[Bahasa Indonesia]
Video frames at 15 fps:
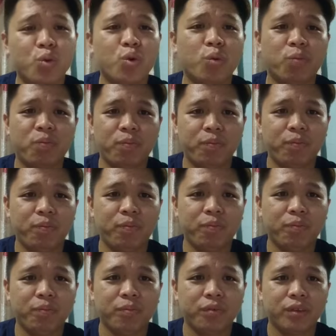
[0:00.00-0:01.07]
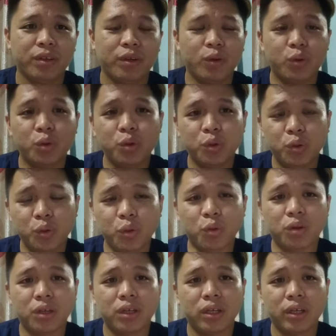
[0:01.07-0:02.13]
cukup
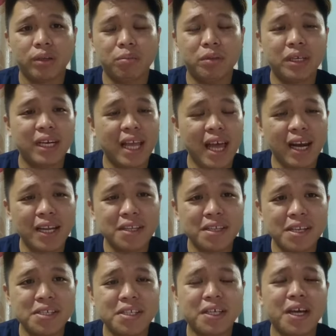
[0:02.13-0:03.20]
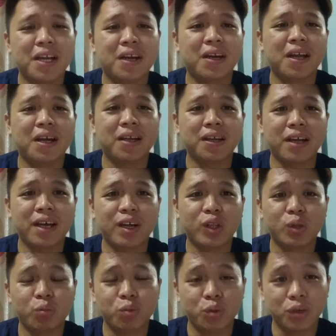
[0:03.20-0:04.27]
untuk merealisasikan langkah
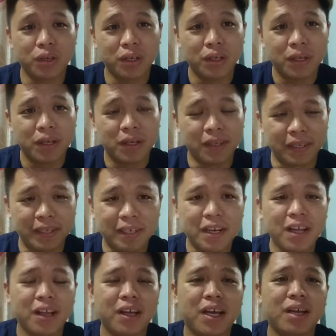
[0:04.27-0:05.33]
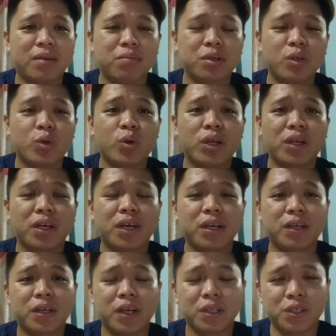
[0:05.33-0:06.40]
ataupun gerakan
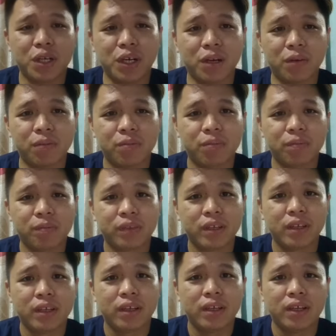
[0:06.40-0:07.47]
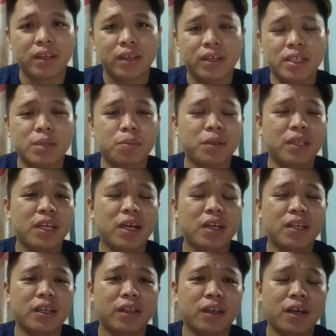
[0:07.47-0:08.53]
menggulingkan kerajaan? Seperti yang
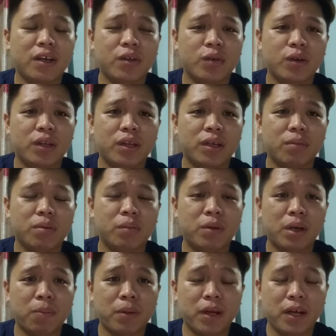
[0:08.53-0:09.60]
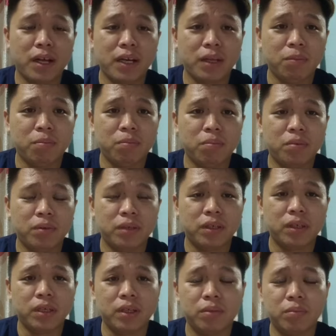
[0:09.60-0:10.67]
dinyatakan oleh beberapa ahli
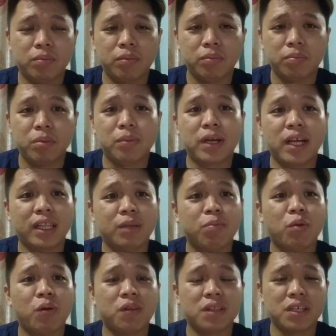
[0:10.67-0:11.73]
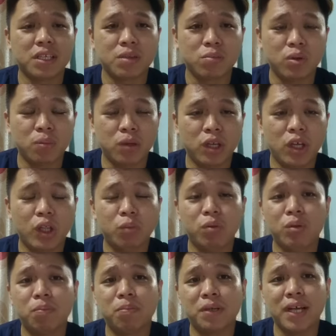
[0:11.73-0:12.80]
um, pemerhati politik sebelum ini
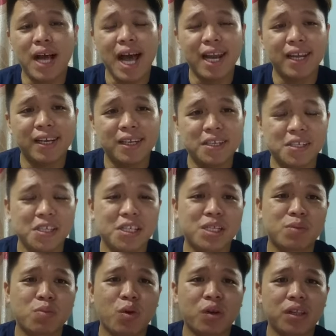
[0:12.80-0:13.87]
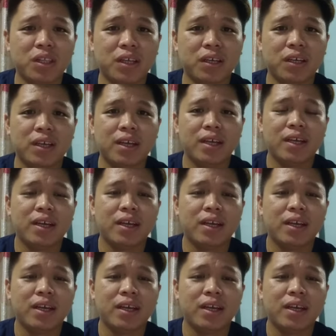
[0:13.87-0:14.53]
ataupun penganalisis politik